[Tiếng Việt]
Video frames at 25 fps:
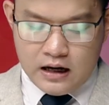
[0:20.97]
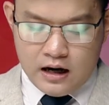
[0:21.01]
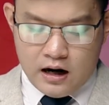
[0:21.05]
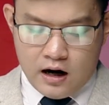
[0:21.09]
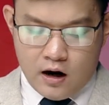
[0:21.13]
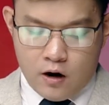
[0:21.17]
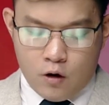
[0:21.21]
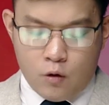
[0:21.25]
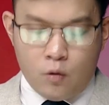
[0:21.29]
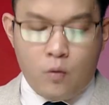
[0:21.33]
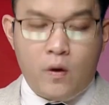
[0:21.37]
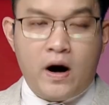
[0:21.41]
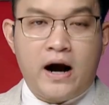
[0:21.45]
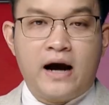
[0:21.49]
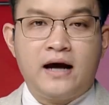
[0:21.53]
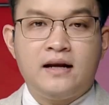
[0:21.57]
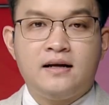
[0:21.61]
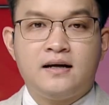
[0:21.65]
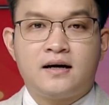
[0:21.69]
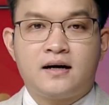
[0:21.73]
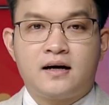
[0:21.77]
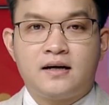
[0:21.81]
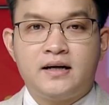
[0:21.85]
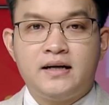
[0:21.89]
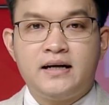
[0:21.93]
Hậu quả là
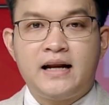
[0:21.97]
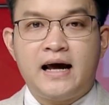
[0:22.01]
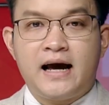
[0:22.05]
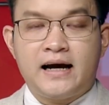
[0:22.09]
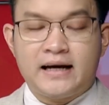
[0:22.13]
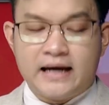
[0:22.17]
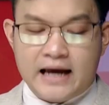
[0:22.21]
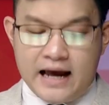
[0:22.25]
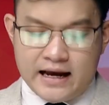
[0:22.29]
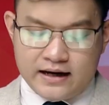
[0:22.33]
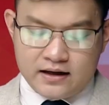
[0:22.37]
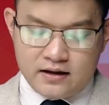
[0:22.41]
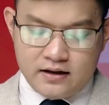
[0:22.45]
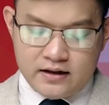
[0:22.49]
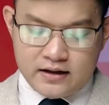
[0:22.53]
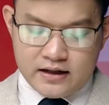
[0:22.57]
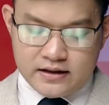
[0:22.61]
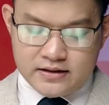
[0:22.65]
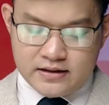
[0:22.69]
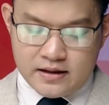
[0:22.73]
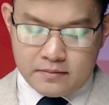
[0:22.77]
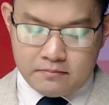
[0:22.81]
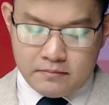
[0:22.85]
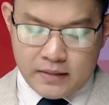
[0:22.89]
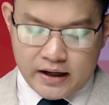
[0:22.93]
có đến hàng ngàn người đã
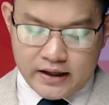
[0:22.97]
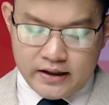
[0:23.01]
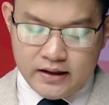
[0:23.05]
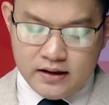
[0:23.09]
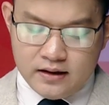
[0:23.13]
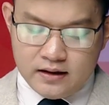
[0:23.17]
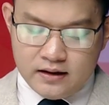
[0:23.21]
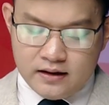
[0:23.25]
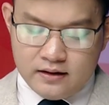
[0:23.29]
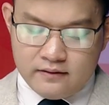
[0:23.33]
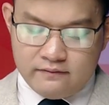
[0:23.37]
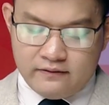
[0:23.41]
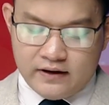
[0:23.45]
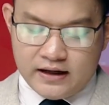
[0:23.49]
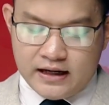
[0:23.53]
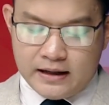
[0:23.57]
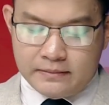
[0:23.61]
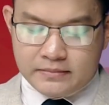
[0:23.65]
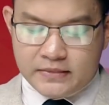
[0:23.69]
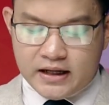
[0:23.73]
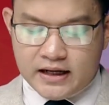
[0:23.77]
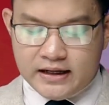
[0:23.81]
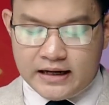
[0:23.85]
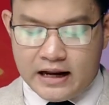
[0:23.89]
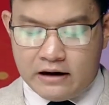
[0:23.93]
sập bẫy. Vậy làm
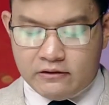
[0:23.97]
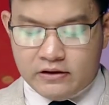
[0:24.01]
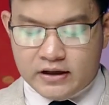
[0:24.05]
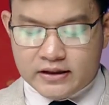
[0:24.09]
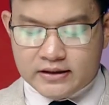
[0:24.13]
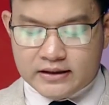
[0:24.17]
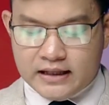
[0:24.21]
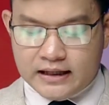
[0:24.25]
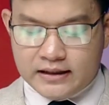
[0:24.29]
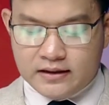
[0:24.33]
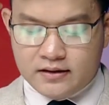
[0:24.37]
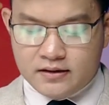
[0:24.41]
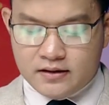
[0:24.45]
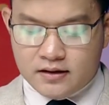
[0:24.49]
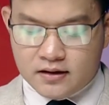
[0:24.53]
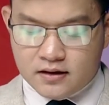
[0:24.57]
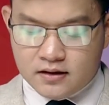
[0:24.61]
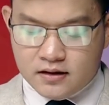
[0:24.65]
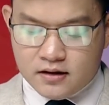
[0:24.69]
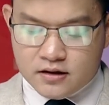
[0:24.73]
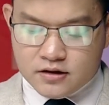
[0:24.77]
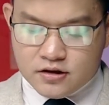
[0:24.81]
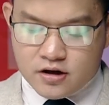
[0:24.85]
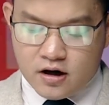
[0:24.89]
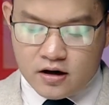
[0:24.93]
thế nào để tách những
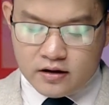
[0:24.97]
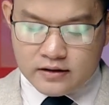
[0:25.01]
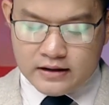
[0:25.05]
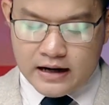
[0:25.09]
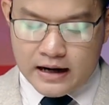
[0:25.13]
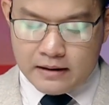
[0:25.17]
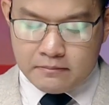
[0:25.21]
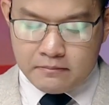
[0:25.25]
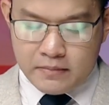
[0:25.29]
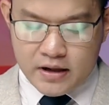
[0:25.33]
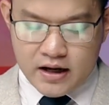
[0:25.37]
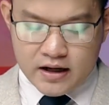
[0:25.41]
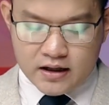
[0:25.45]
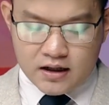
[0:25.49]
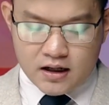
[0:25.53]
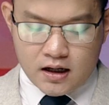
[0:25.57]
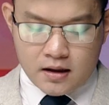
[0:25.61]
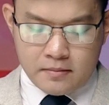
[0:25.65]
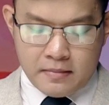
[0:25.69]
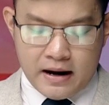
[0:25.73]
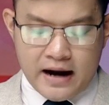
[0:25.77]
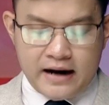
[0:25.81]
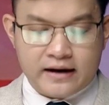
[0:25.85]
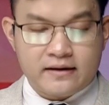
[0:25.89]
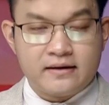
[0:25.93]
người trót đam mê cờ
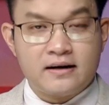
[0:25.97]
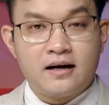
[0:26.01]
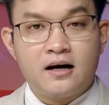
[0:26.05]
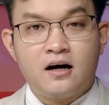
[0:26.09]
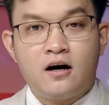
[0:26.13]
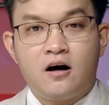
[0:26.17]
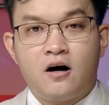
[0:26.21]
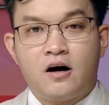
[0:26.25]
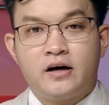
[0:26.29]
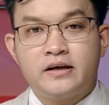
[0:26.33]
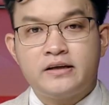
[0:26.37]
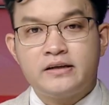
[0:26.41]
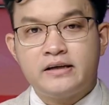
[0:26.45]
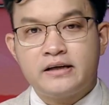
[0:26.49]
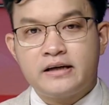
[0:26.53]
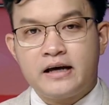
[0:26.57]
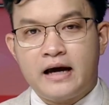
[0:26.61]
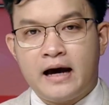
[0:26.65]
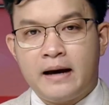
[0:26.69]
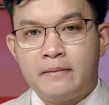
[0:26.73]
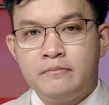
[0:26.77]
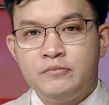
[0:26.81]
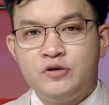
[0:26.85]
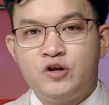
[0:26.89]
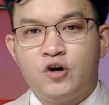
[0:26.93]
bạc ra khỏi
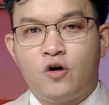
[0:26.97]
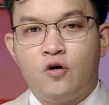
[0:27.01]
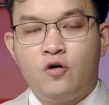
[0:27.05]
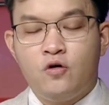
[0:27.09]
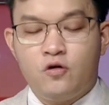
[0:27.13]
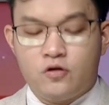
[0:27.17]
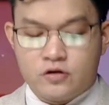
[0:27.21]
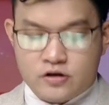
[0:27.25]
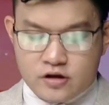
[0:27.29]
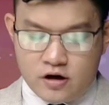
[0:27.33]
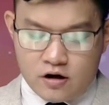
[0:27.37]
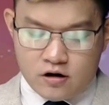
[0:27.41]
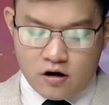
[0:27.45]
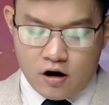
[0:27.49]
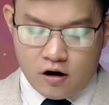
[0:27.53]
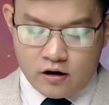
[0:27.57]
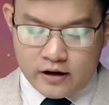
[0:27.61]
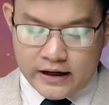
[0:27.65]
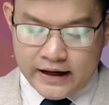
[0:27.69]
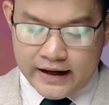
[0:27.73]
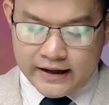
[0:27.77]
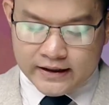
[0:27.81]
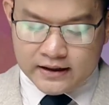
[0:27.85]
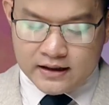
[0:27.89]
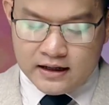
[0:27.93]
cám dỗ của trò đỏ
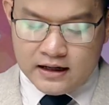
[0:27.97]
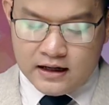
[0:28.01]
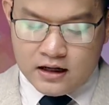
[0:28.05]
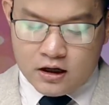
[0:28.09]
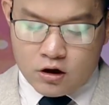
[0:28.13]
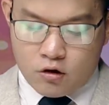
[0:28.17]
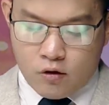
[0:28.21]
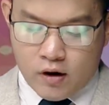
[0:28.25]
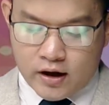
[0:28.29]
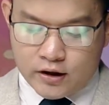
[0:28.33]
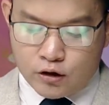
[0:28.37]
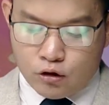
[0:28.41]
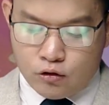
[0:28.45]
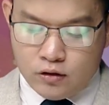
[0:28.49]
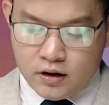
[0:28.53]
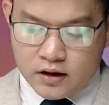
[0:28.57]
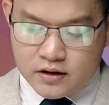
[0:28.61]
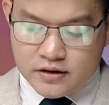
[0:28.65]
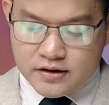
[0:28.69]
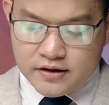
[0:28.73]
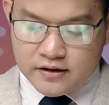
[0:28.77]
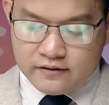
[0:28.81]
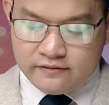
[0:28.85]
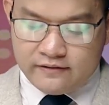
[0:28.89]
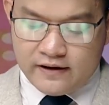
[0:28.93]
đen? Ngoài nỗ lực
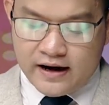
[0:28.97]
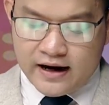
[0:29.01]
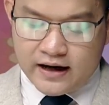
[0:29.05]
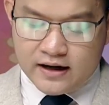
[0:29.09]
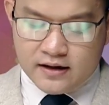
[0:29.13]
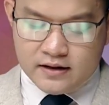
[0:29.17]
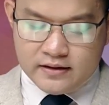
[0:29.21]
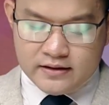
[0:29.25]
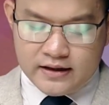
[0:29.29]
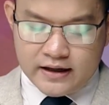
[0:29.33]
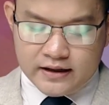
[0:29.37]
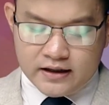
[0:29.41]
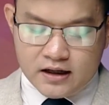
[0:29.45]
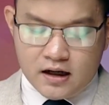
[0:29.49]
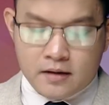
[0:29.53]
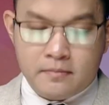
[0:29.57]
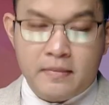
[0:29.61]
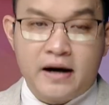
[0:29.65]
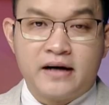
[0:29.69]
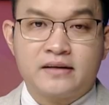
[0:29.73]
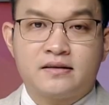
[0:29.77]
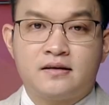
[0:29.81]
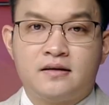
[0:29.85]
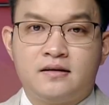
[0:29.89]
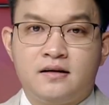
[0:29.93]
triệt phá các đường dây cờ
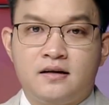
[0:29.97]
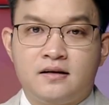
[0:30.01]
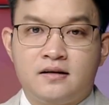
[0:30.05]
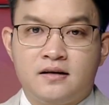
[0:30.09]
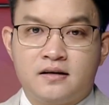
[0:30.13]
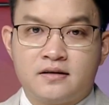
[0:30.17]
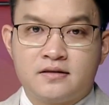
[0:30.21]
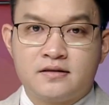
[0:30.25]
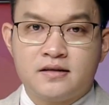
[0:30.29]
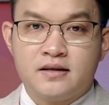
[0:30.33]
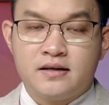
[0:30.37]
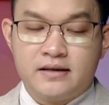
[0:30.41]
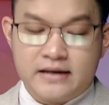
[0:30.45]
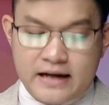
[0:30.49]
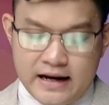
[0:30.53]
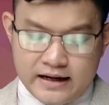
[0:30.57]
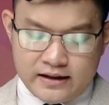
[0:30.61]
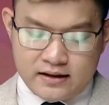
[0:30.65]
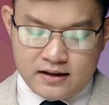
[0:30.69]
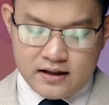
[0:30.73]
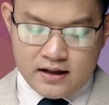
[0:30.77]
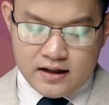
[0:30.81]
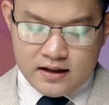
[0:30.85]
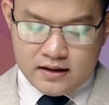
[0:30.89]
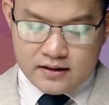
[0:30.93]
bạc từ lực lượng chức năng,
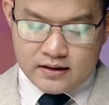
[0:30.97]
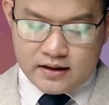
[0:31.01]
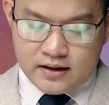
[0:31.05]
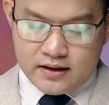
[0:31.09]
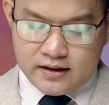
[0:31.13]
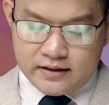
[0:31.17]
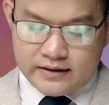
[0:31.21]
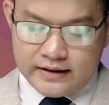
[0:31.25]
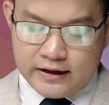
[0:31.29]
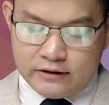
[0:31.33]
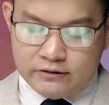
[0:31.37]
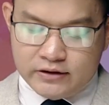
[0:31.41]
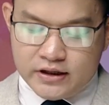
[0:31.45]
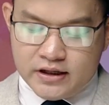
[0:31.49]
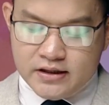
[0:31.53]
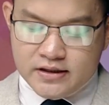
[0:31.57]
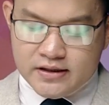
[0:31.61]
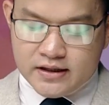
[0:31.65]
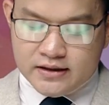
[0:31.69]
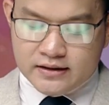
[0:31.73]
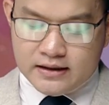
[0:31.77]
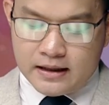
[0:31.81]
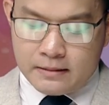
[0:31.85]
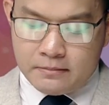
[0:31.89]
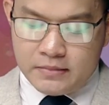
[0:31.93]
thì theo tiến
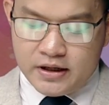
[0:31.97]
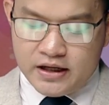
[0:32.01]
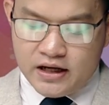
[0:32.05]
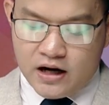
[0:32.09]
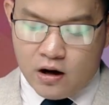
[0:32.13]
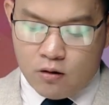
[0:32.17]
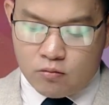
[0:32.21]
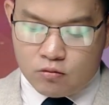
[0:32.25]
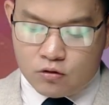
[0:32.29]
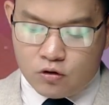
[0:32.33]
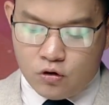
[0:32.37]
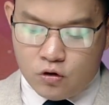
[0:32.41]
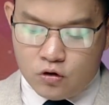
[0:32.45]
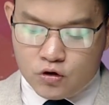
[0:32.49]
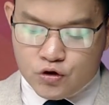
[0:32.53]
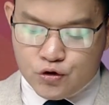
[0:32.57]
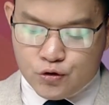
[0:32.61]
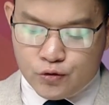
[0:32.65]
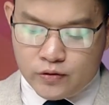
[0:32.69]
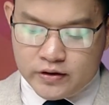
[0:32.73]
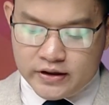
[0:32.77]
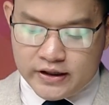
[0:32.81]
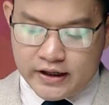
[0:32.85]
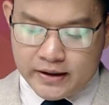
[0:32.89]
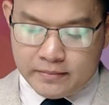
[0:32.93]
sĩ tâm lý học Ngô
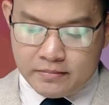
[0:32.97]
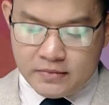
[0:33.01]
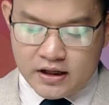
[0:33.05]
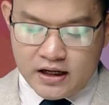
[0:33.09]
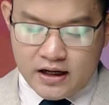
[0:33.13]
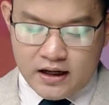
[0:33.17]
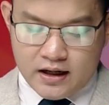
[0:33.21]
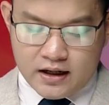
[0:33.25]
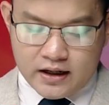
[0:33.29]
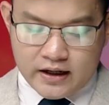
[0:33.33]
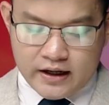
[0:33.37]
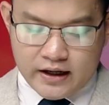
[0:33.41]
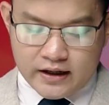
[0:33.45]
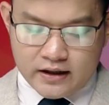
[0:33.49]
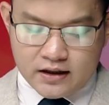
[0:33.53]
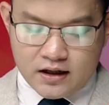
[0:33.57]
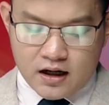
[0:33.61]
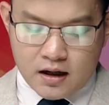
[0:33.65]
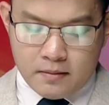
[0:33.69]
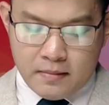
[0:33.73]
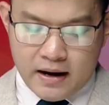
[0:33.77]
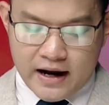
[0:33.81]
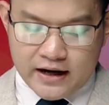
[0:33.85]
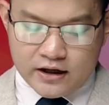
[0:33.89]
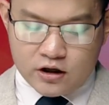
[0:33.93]
Xuân Điệp, nghiện cờ
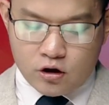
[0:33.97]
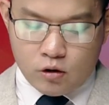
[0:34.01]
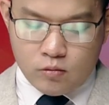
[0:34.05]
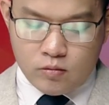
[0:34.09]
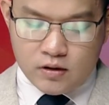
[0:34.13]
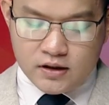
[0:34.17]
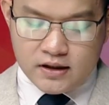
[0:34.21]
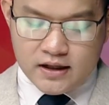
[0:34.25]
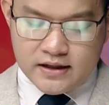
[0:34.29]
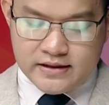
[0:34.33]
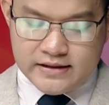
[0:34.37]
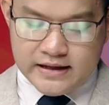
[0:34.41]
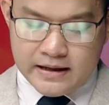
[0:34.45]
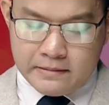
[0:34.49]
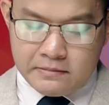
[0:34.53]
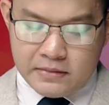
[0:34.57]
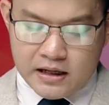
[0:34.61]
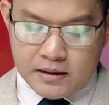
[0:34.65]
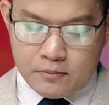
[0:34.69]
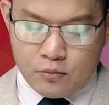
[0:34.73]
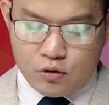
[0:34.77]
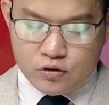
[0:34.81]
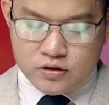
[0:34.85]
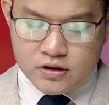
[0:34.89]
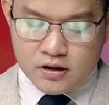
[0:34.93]
bạc cũng có thể xem là
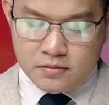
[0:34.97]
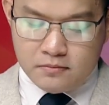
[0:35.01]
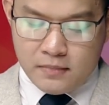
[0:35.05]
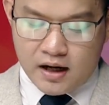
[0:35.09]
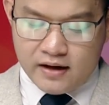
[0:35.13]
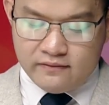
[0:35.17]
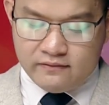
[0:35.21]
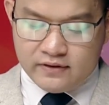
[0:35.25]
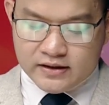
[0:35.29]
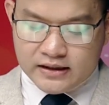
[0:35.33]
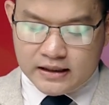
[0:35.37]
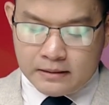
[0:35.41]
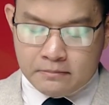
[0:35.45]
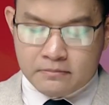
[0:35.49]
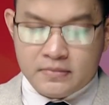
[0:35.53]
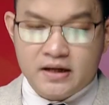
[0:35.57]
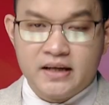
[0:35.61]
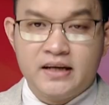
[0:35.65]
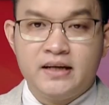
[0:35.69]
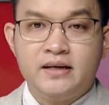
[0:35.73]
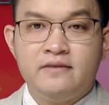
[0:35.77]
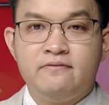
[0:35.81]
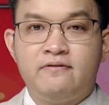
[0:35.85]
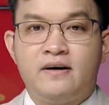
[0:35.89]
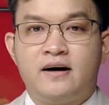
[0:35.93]
một chứng bệnh về tâm
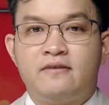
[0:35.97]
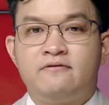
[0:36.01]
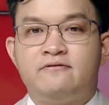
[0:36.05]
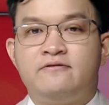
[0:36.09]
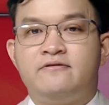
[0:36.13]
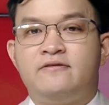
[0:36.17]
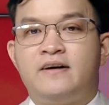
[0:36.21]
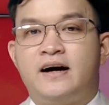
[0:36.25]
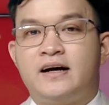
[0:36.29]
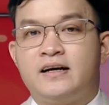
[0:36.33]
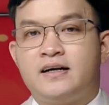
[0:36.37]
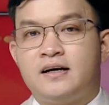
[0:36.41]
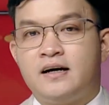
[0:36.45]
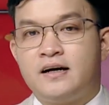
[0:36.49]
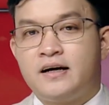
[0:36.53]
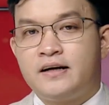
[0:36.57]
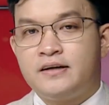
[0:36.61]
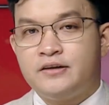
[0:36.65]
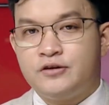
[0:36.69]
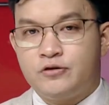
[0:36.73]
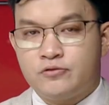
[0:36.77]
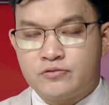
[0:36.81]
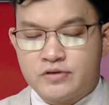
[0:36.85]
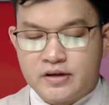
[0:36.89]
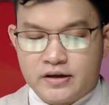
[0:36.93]
lý và phải có cách
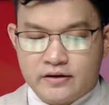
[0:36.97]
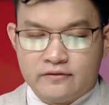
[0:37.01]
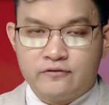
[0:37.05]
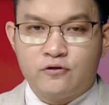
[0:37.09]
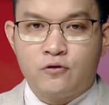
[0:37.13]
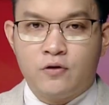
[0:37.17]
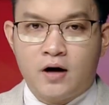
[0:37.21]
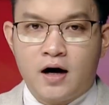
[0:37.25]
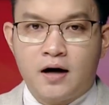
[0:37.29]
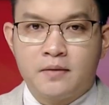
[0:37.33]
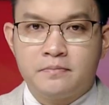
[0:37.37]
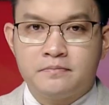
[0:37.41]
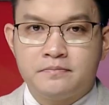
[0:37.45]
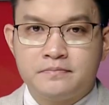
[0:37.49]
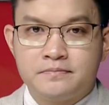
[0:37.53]
điều trị phù hợp.